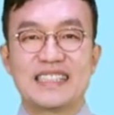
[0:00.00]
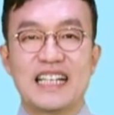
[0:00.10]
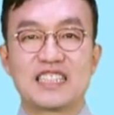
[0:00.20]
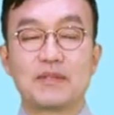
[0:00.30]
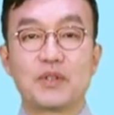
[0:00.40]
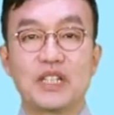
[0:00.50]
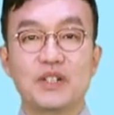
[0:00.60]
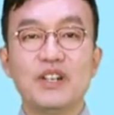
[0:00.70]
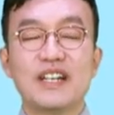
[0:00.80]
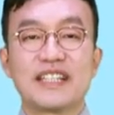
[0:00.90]
자, 그럼
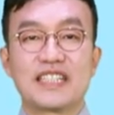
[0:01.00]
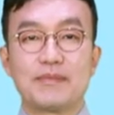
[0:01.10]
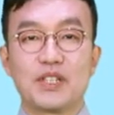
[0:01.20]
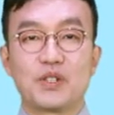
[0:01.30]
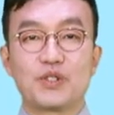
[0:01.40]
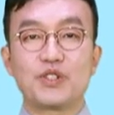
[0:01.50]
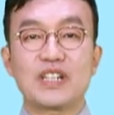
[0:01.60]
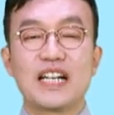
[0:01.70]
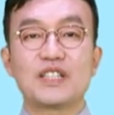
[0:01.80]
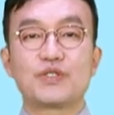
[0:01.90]
올해도 재미있고
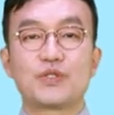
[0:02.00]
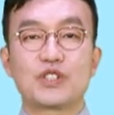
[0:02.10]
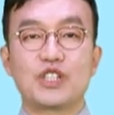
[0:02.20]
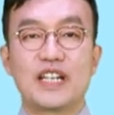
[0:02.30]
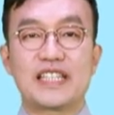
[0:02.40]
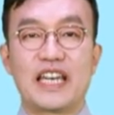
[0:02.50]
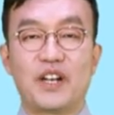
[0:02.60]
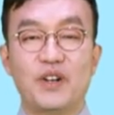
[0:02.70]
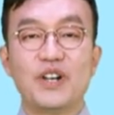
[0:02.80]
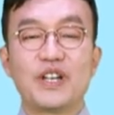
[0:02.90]
유익한 중국어의
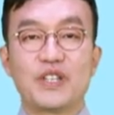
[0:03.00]
세계로